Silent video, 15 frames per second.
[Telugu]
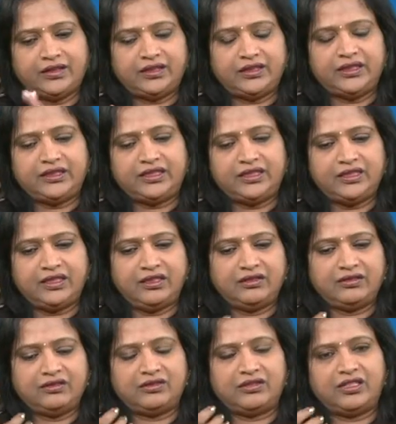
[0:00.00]
ఈ చీరలు
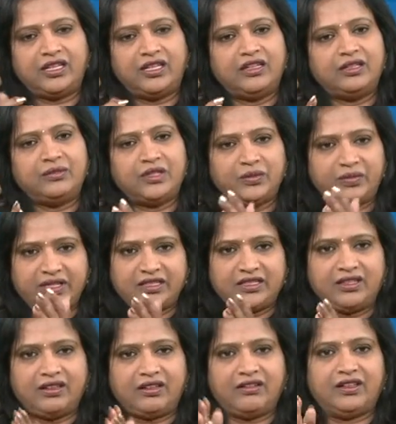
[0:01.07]
కొనాలంటే మళ్ళీ
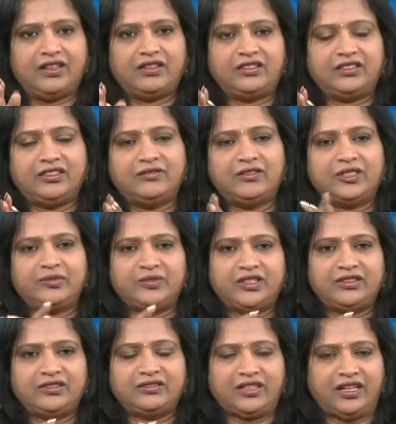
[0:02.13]
పైసలు కావాలి
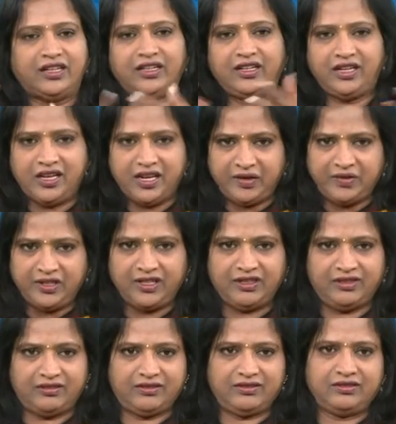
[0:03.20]
ఇన్వెస్ట్మెంట్ నా దగ్గర ఏమీ
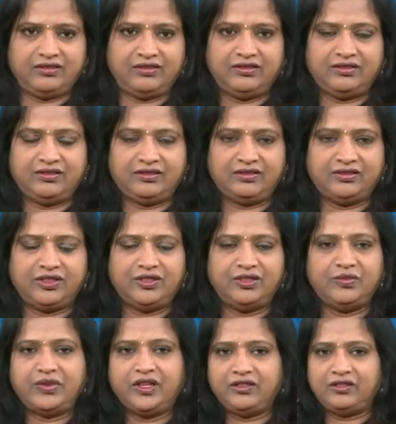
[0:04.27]
లేదు వంద
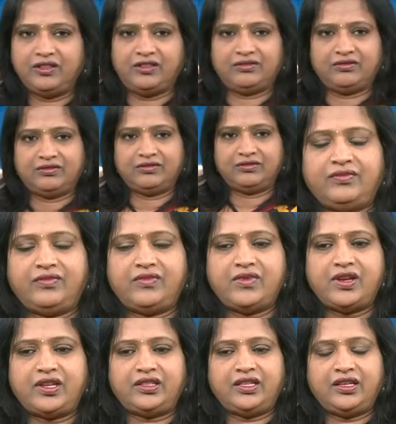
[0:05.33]
రూపాయలు కూడా లేవు
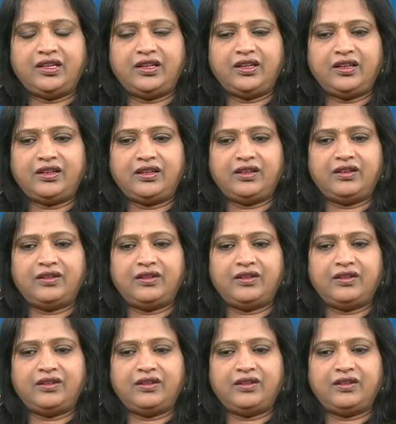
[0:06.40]
అర్థం కాక